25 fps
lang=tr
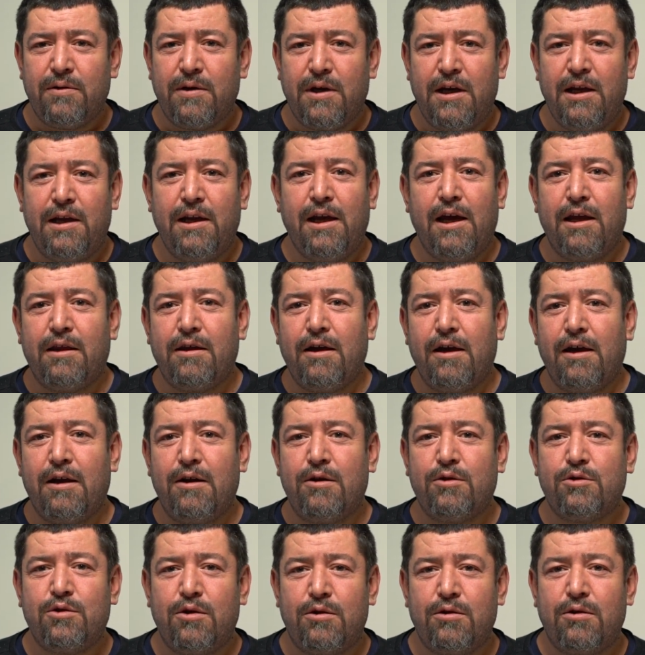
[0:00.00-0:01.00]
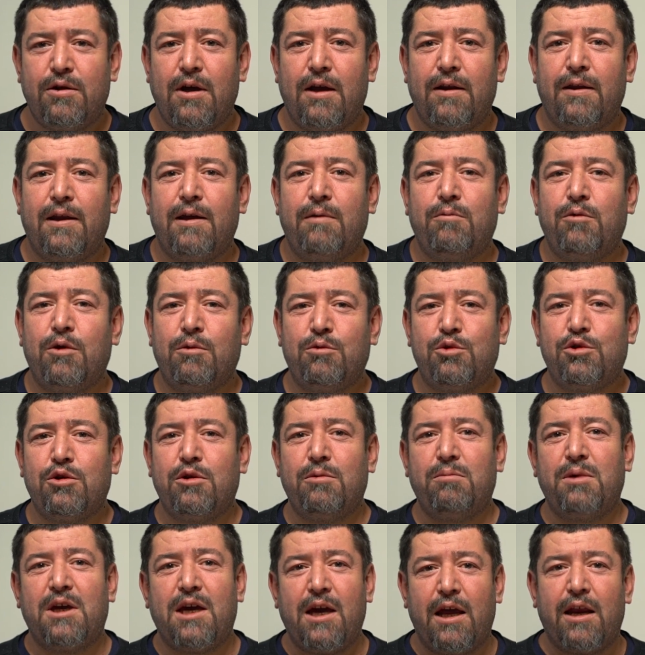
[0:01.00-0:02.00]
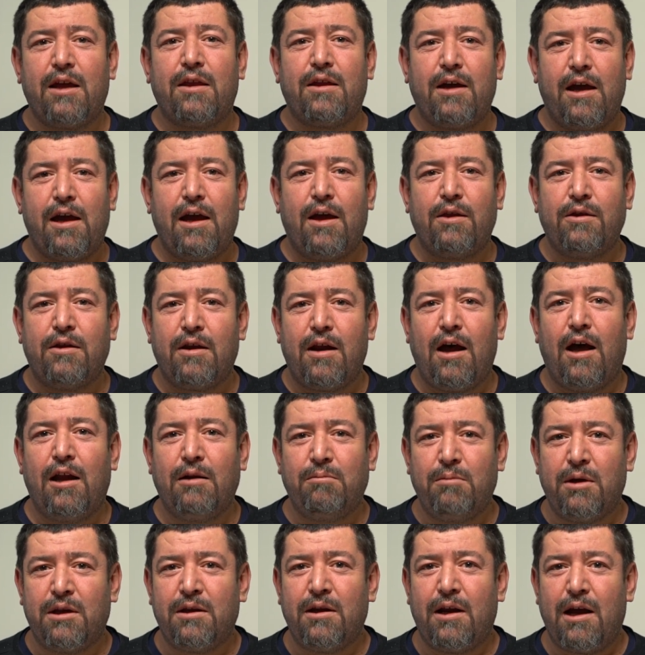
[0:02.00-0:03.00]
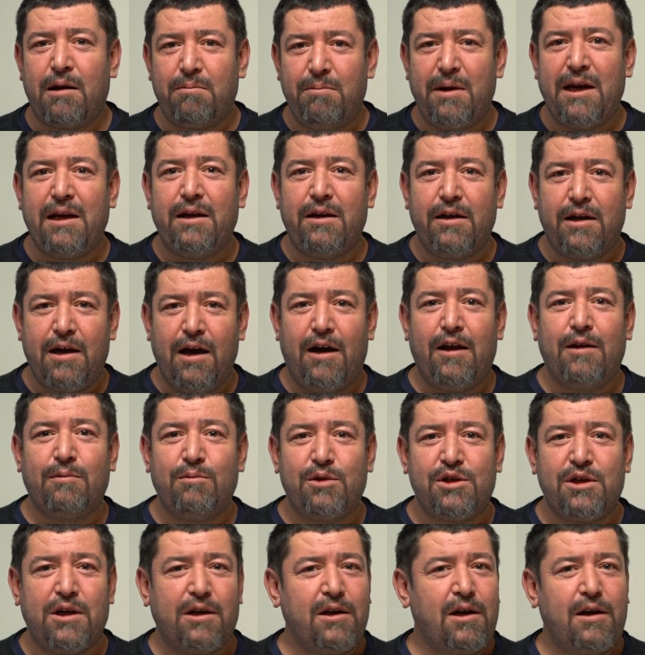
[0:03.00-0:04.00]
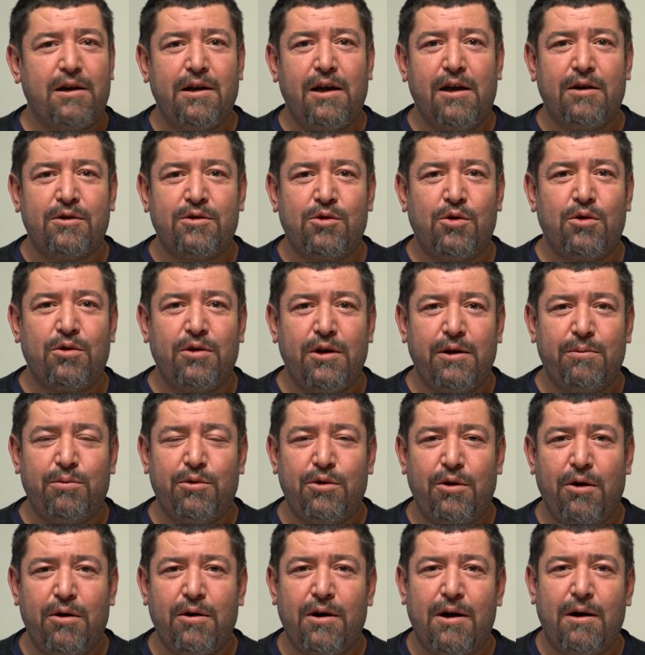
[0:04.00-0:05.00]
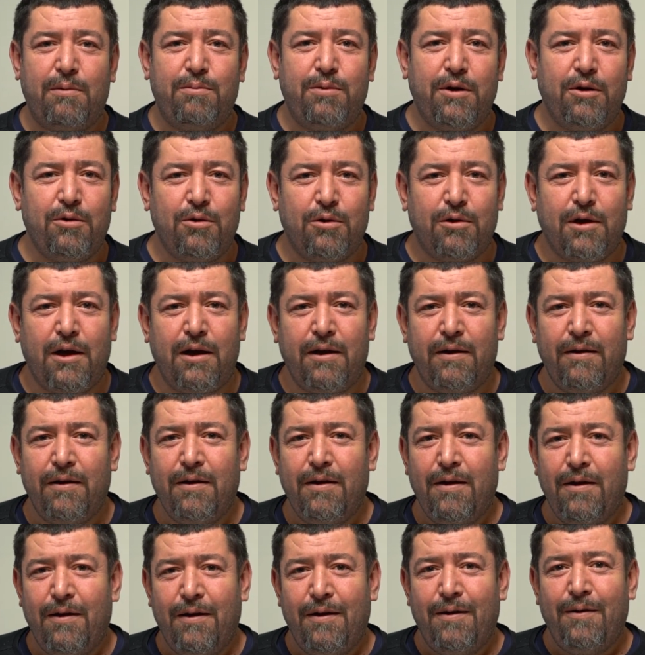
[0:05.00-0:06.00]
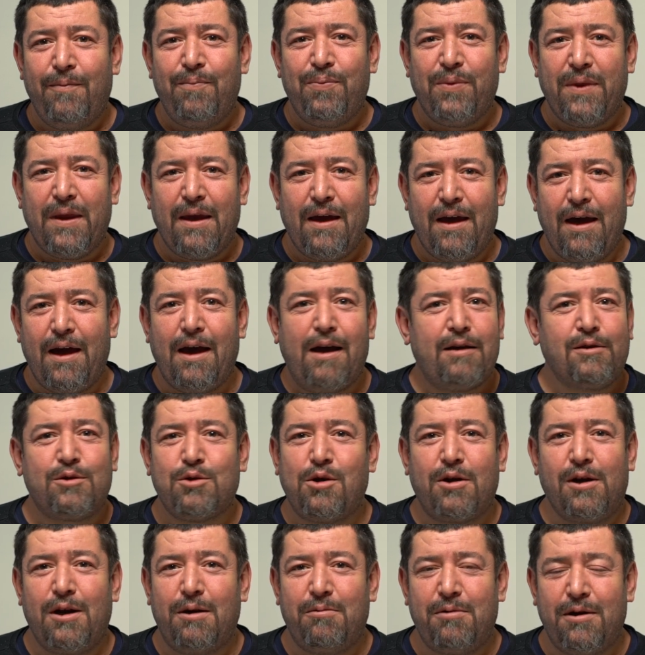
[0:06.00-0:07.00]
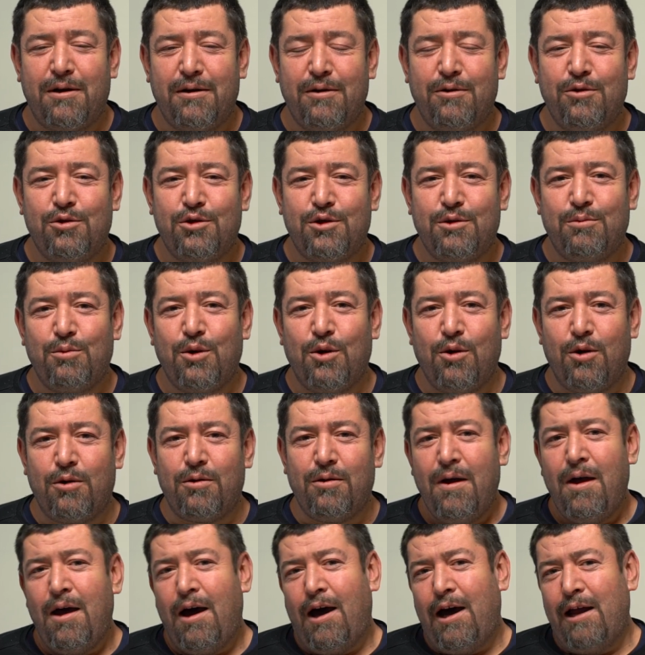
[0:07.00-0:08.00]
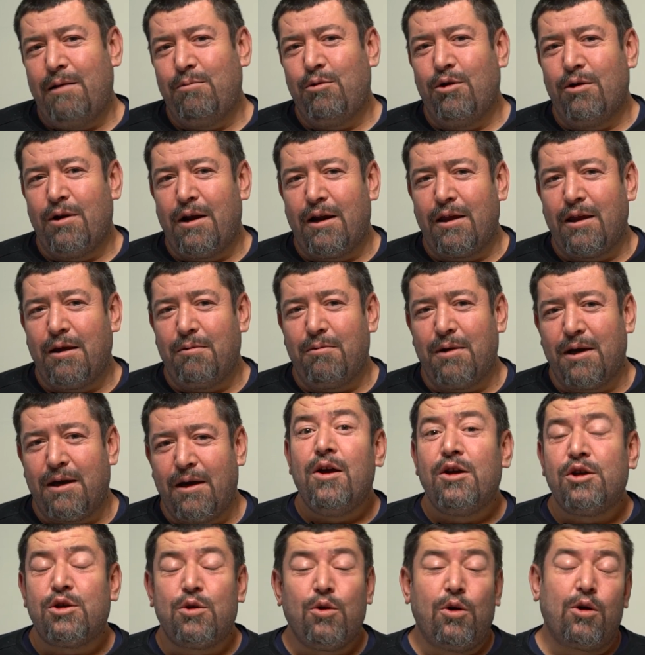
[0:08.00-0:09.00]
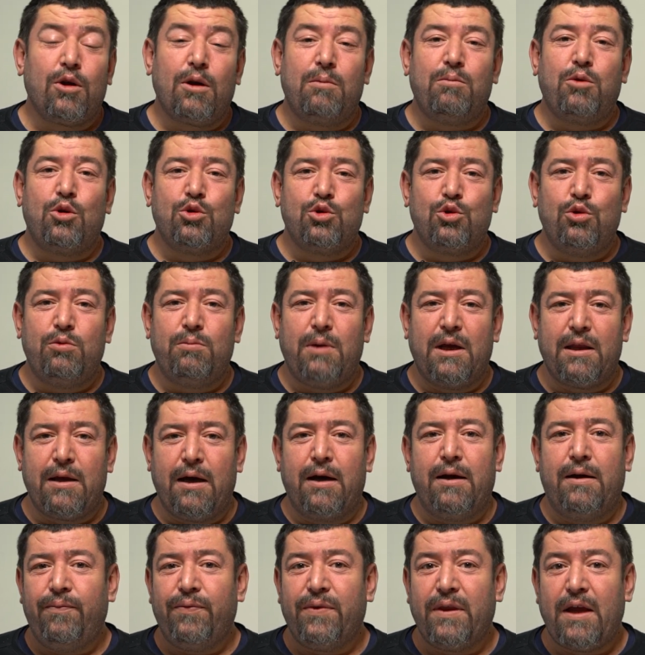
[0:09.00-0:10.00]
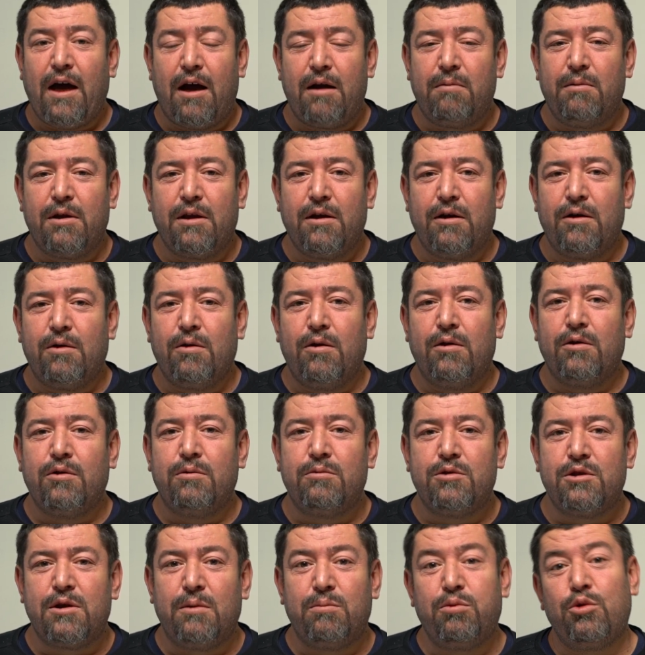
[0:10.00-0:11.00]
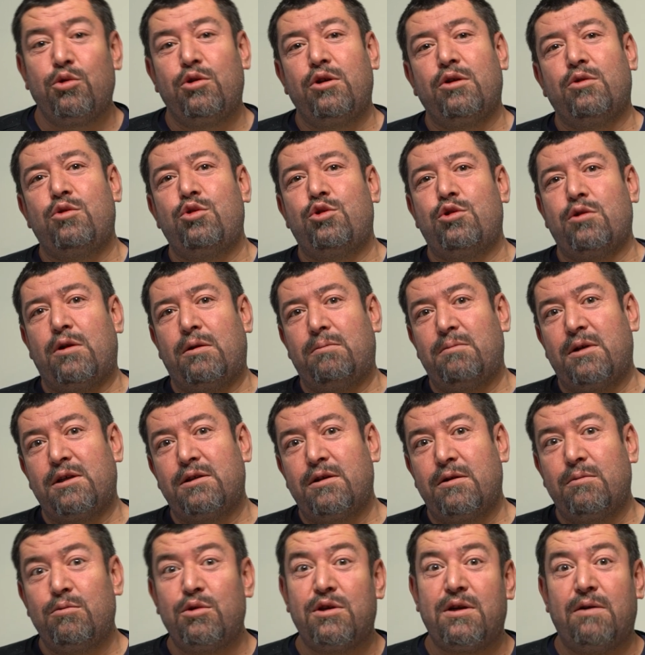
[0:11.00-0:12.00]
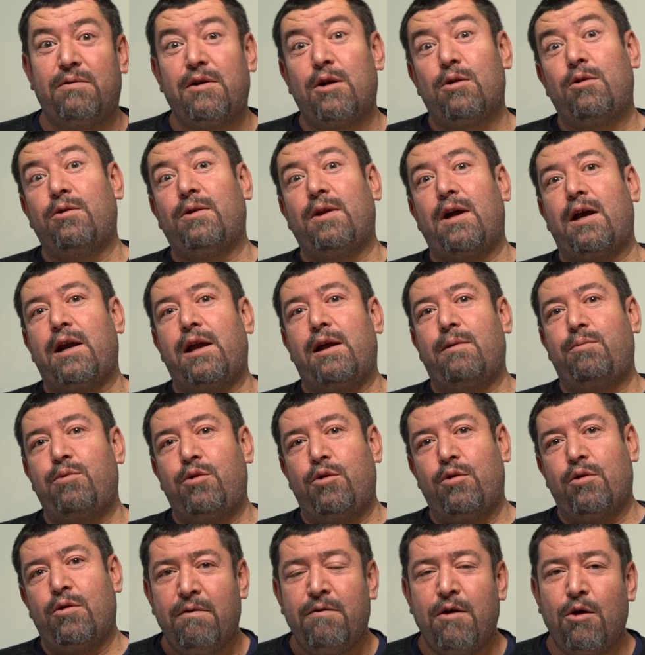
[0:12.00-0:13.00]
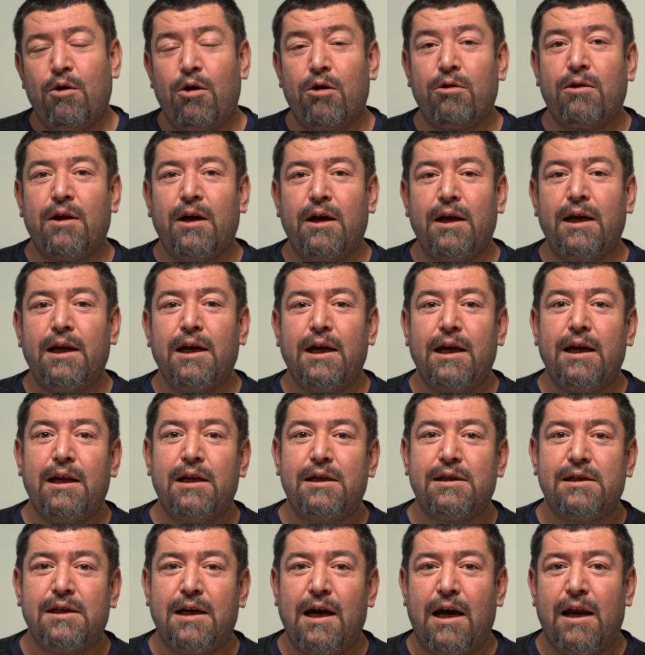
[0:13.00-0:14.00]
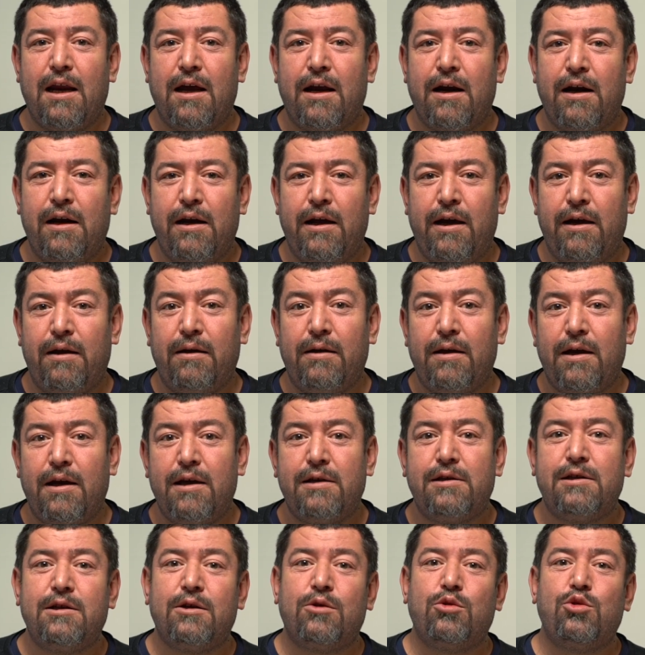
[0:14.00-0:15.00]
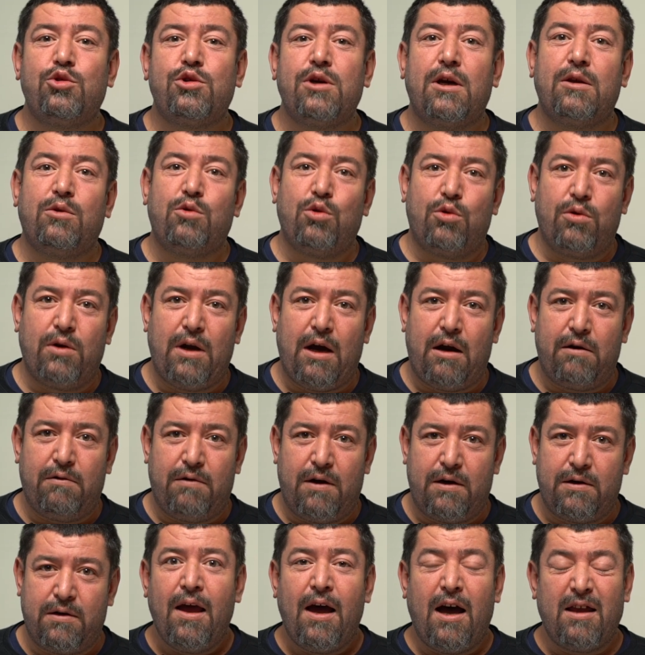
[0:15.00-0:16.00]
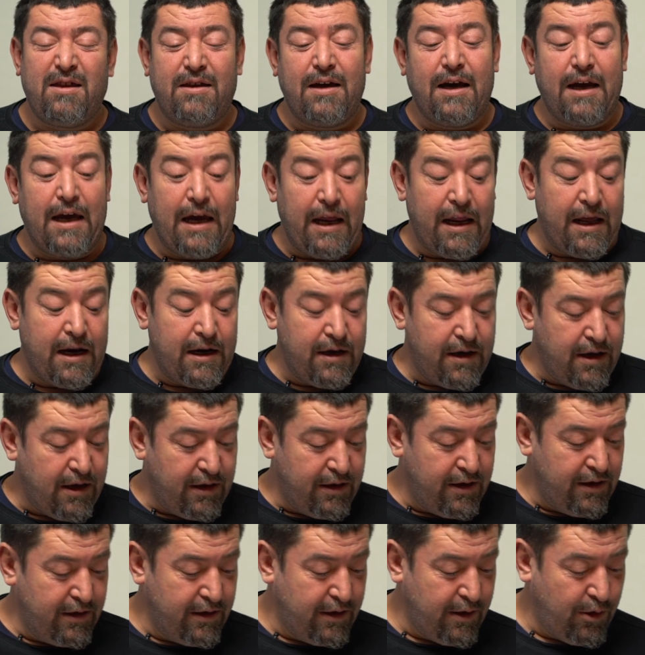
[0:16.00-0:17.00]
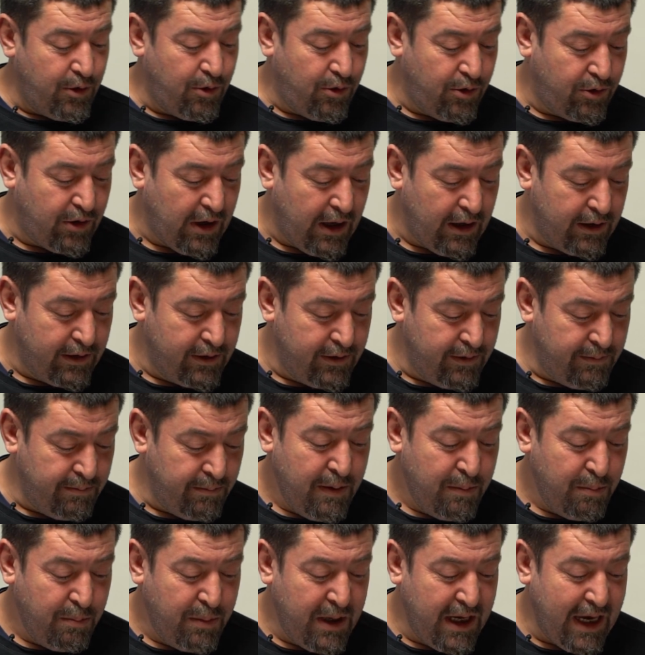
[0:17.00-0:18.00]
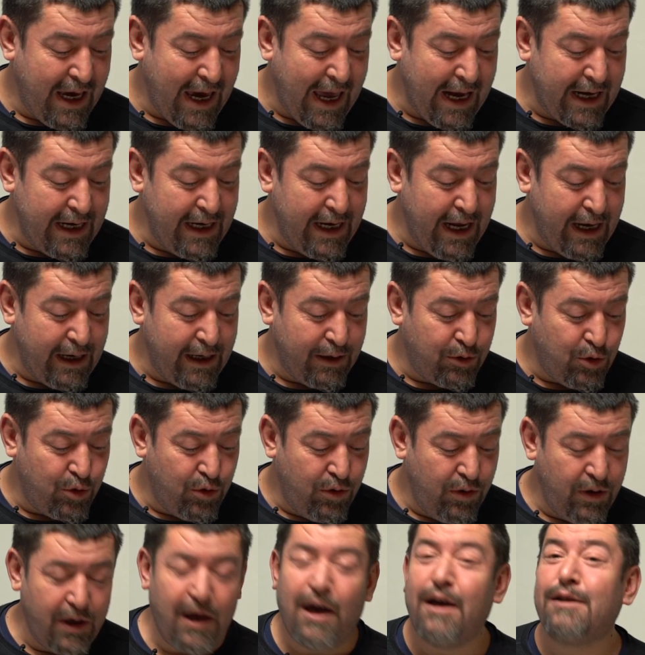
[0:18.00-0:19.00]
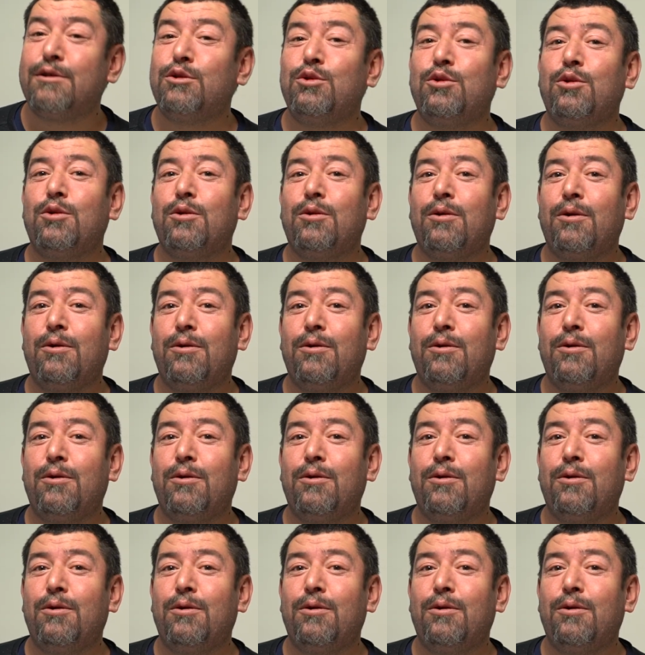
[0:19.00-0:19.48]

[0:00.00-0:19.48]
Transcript: Ki niye dayanıyoruz onu da anlamıyorum. Çünkü bir kere dayandın almadılar. Belli ki almayacaklar. Niye zorlayıp duruyorsun kapıyı o da. Hala zorluyoruz. He, zorlamanın lüzumu yok. Almıyorlar demek. İşte orada bozulmada, darmadağın olduğumuzda Budin kuşatmasını bu sefer onlar yapıyor. Ve orada İngiliz generale esir düşen Türkler var. Hatta generalin adını da not aldım. Bierley yazıyor.